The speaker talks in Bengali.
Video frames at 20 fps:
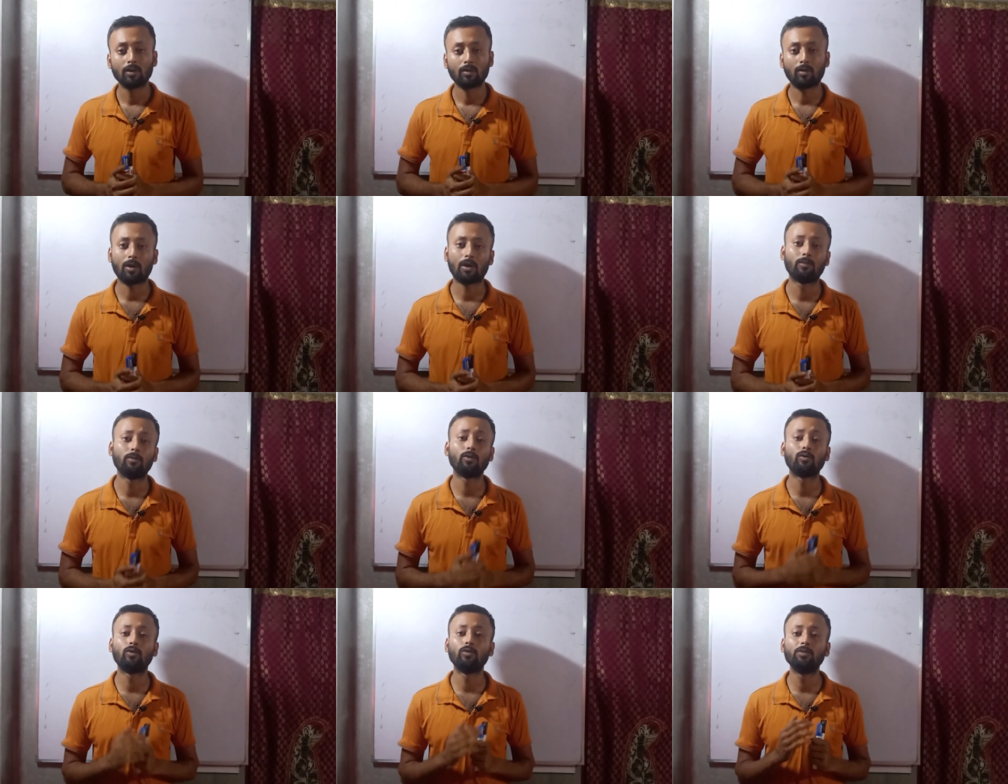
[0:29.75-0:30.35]

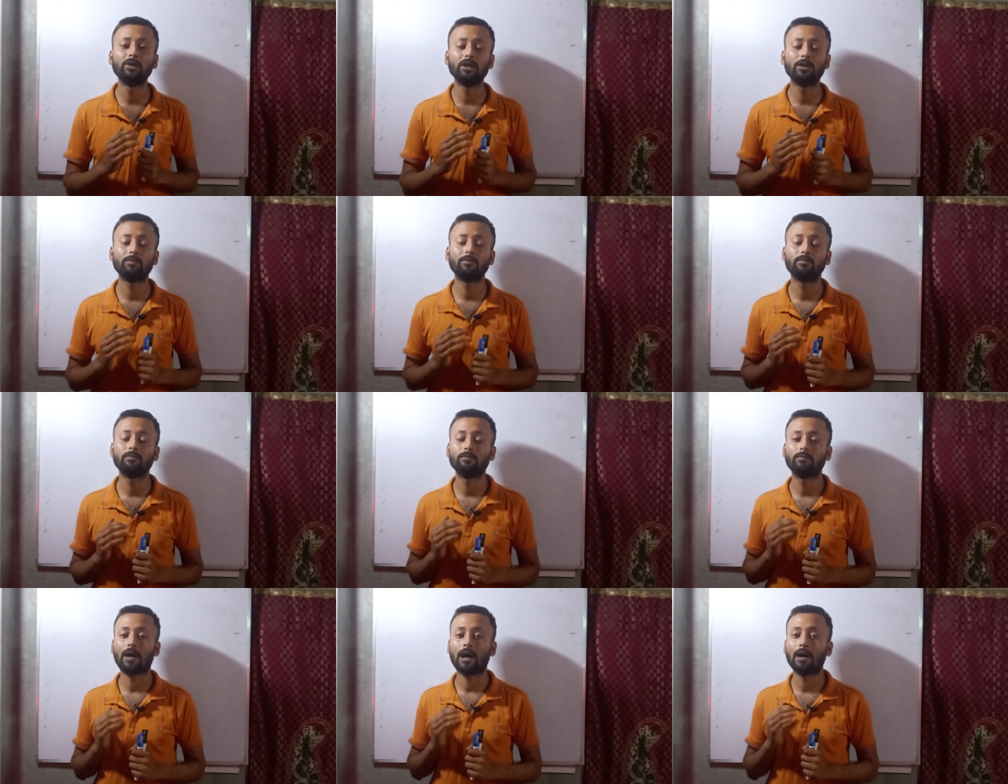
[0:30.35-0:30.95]
করাবো খুবই
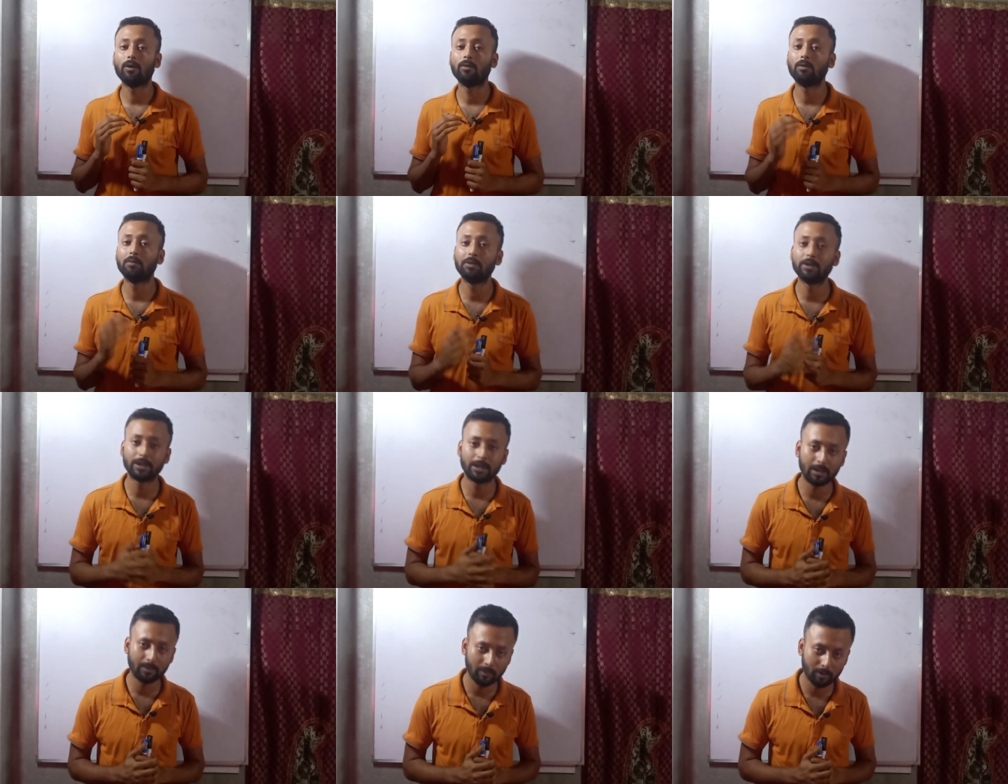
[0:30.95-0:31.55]
ভালোভাবে
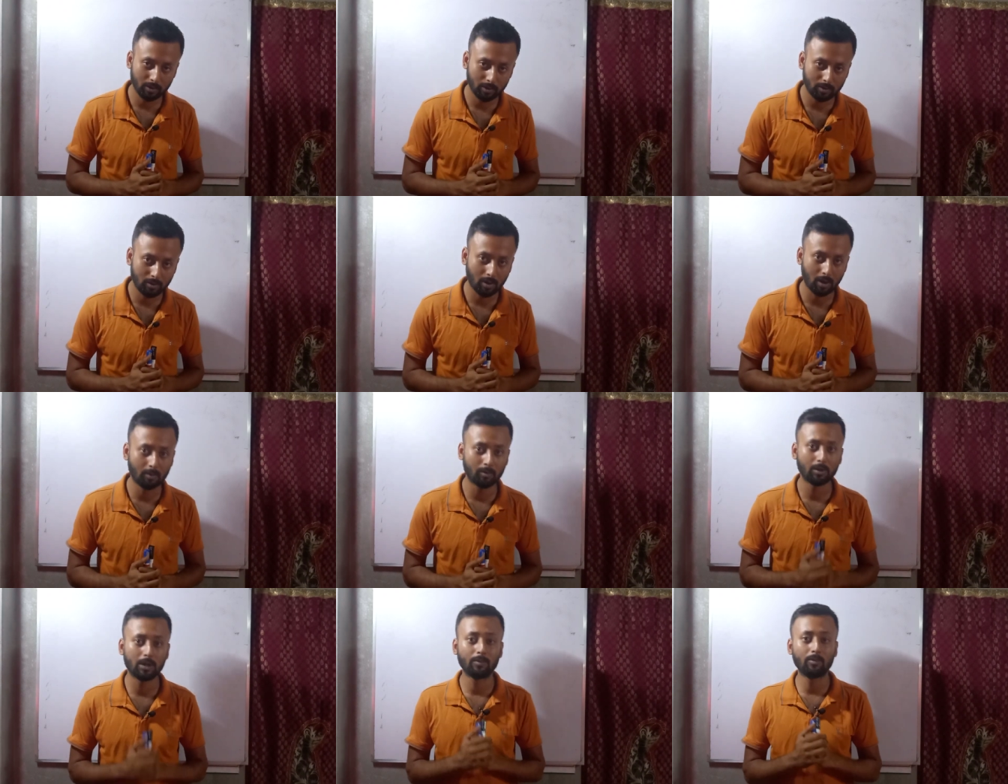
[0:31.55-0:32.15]
ট্রি মেথড
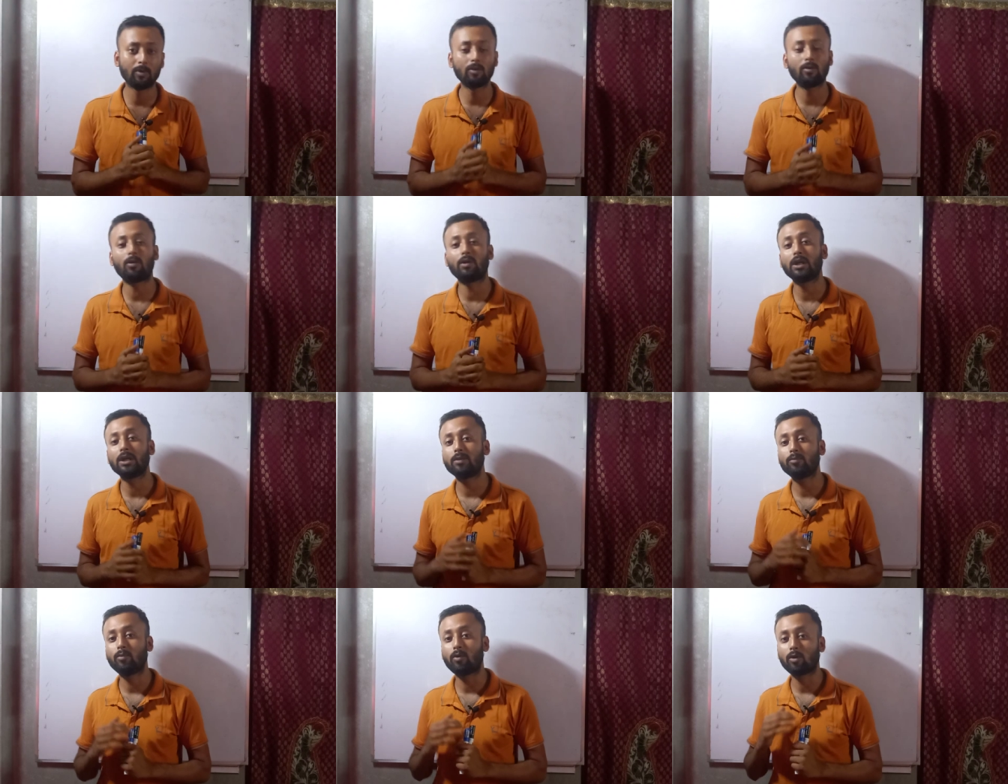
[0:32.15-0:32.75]
করাবো এবং
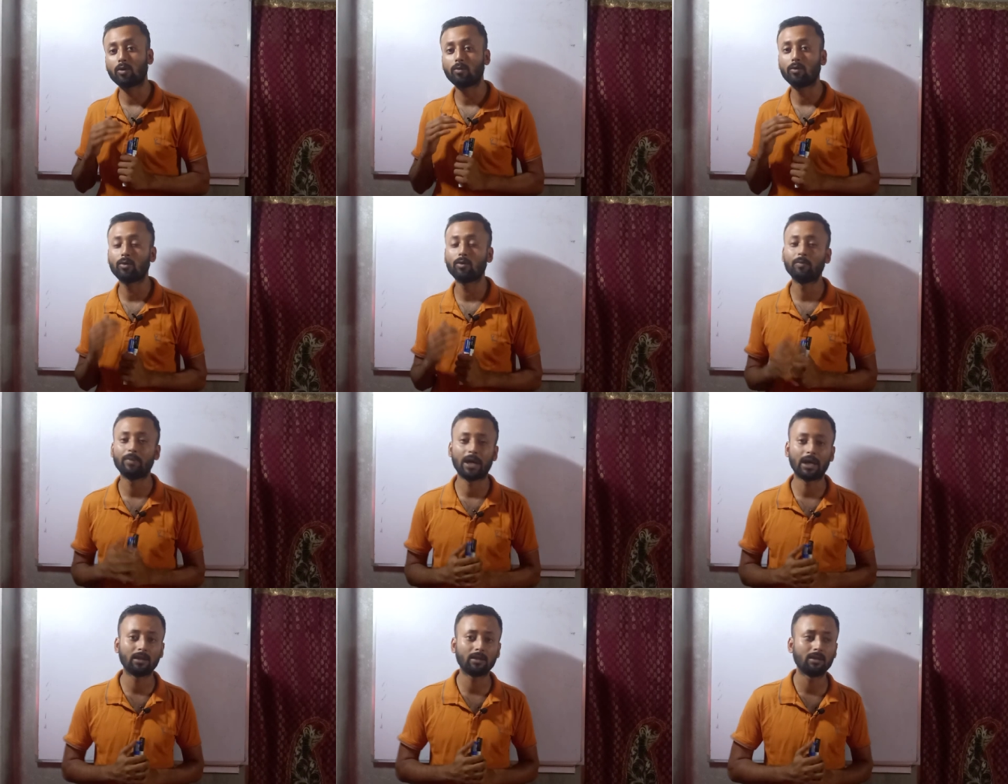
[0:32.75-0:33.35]
অনেক বড় বড়
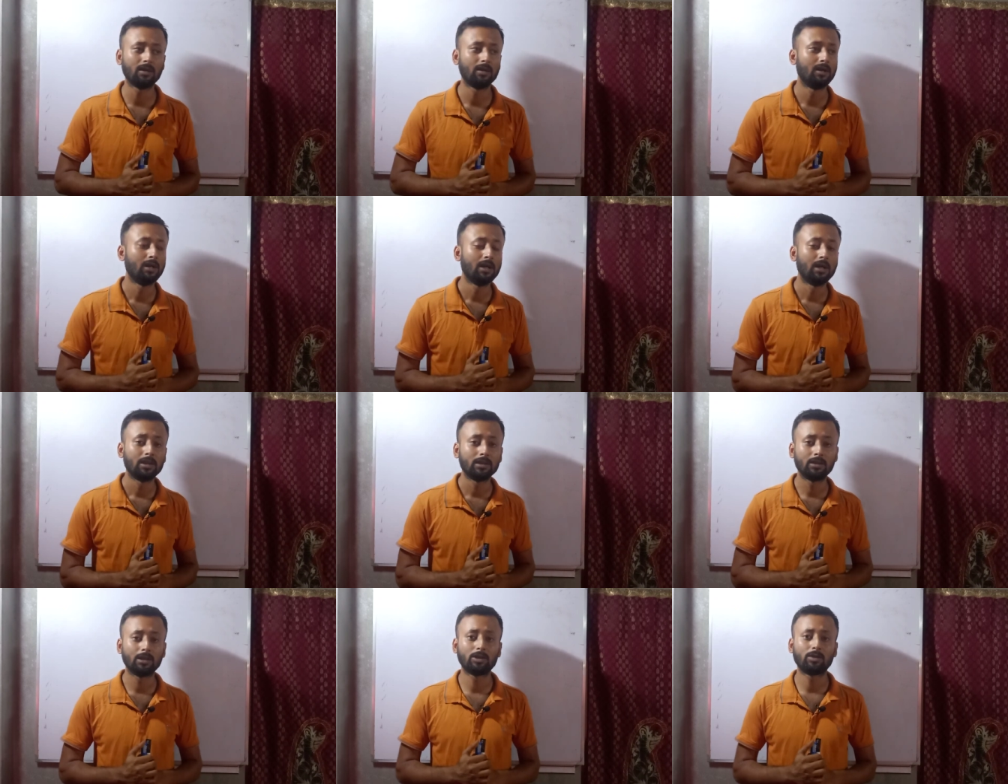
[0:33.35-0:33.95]
ম্যাথ
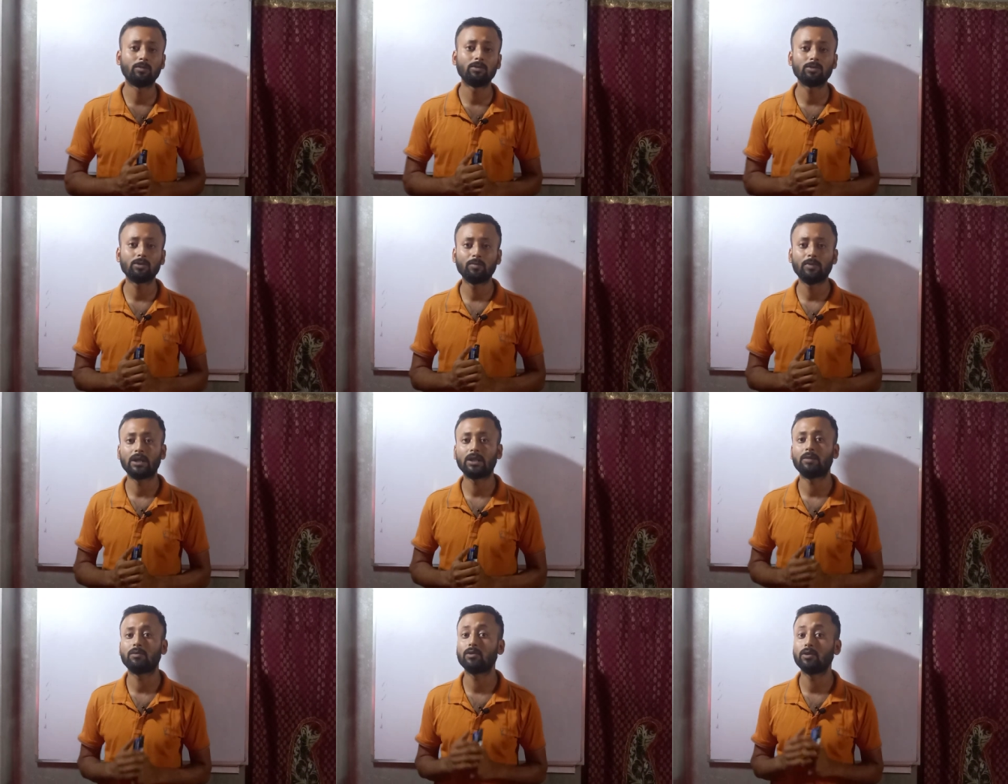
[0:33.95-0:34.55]
যে সমস্ত
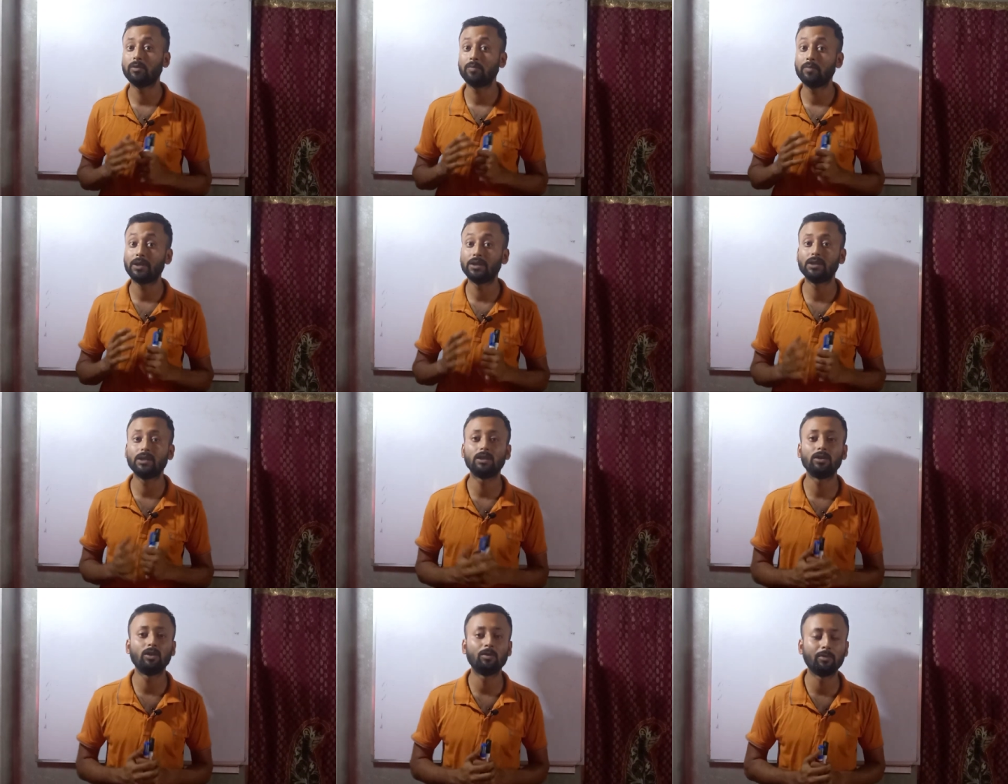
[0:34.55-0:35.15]
ম্যাথ আমরা যদি
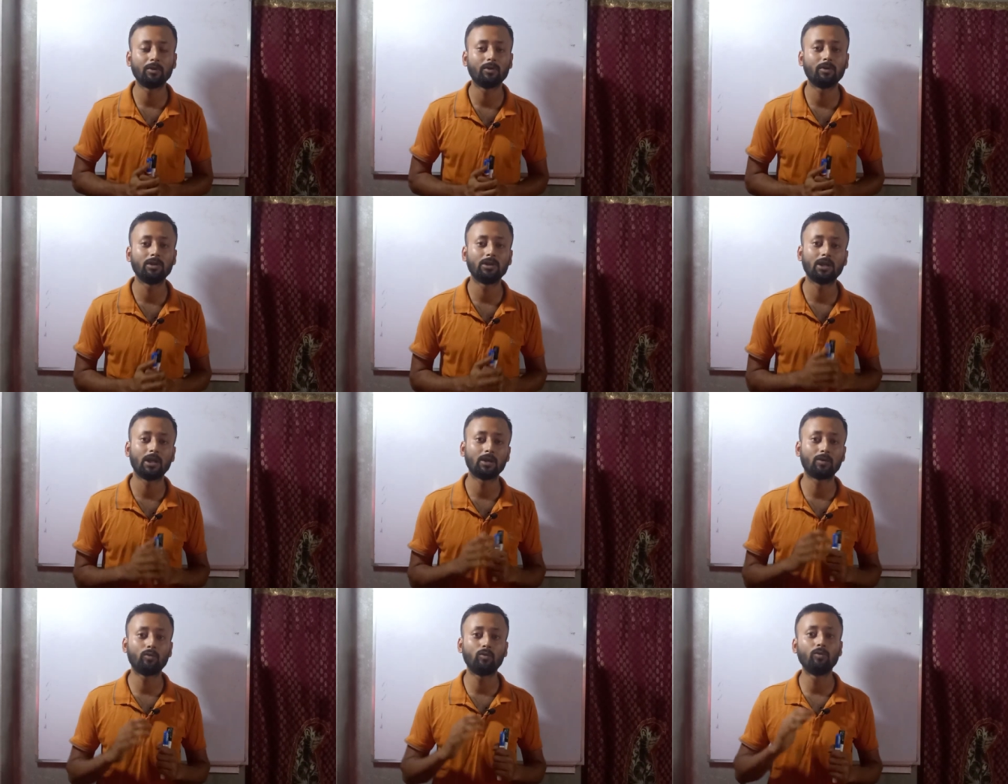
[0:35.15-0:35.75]
বেসিক নিয়মে করি
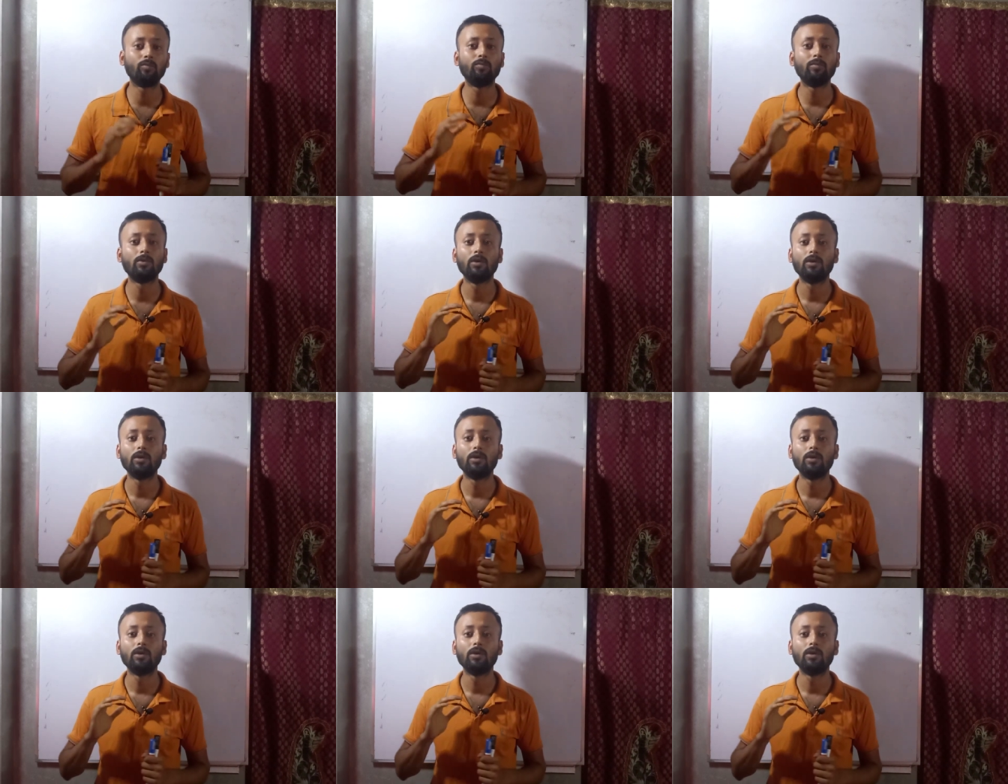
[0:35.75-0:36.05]
তাহলে খুব